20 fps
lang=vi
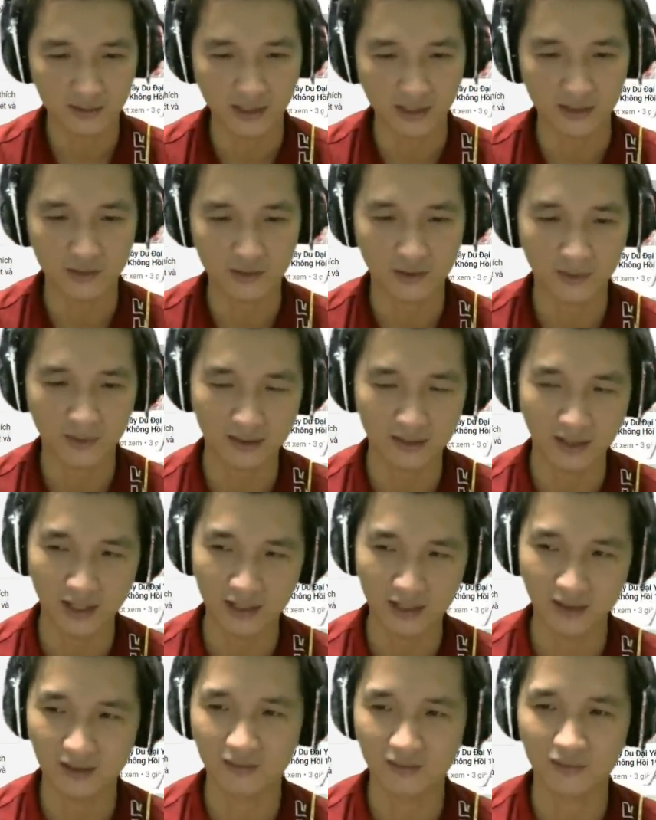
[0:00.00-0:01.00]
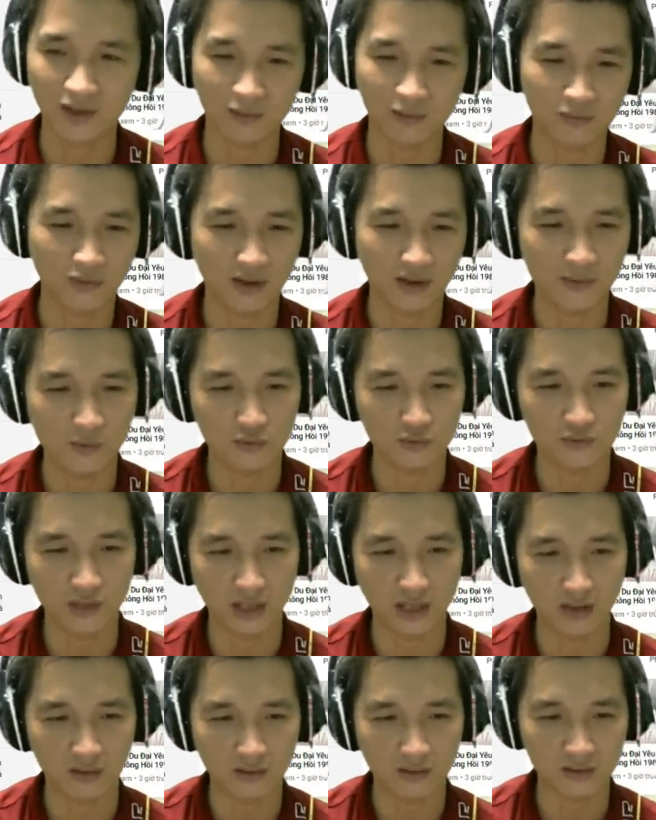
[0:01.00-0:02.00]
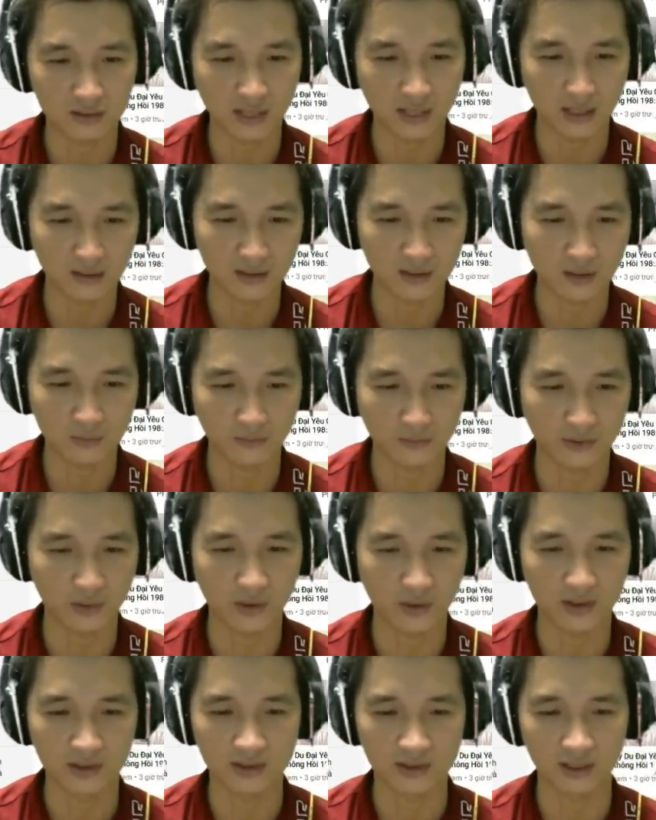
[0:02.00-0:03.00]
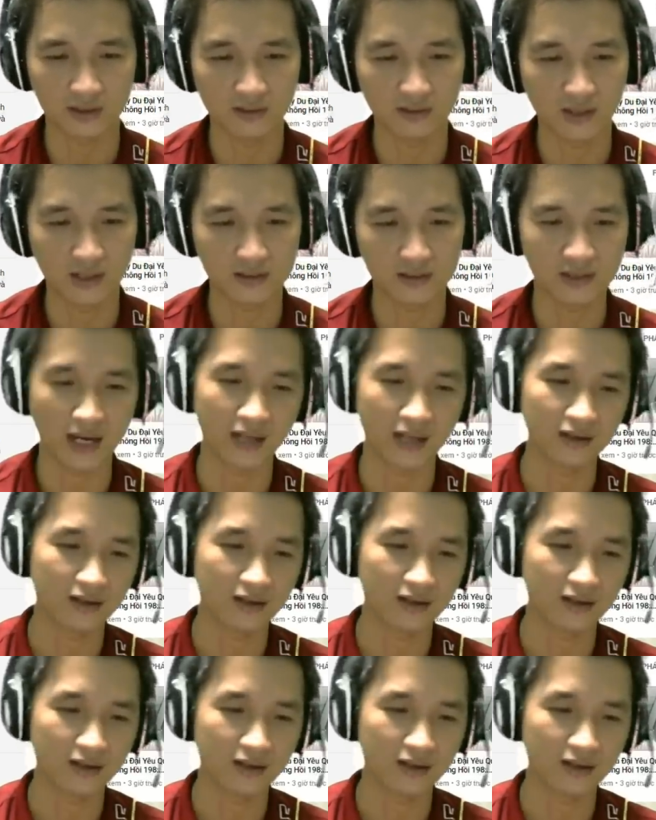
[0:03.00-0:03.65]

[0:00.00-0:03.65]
để cho các bạn thấy là đọc một cái bộ truyện nó có sẵn, không phải thuê người dịch, nó đơn giản.